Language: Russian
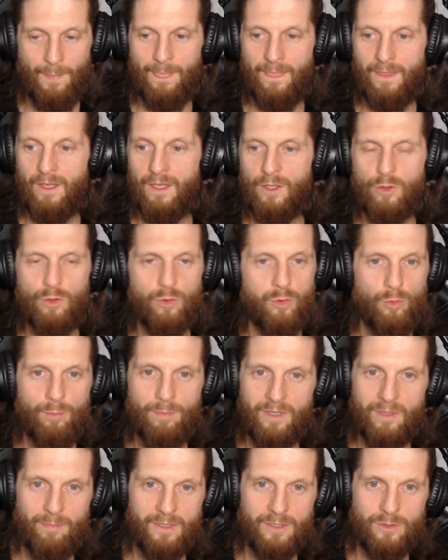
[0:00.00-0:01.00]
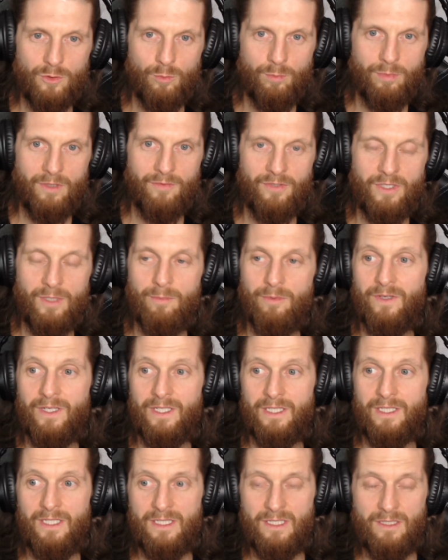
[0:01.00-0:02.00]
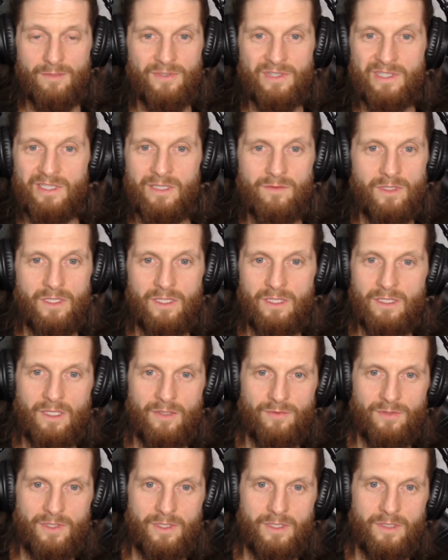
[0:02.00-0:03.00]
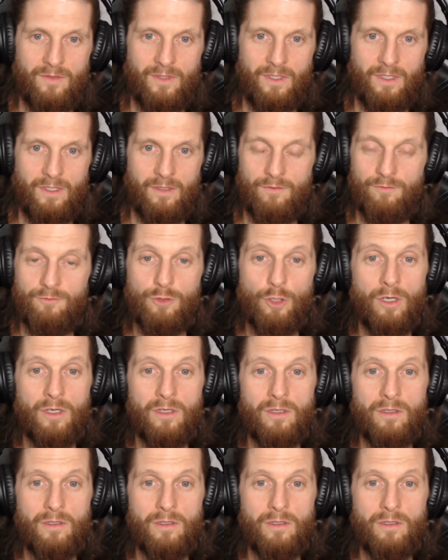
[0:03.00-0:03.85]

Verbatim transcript: и глупых поступков не бывает. Есть эффективные и неэффективные. Все.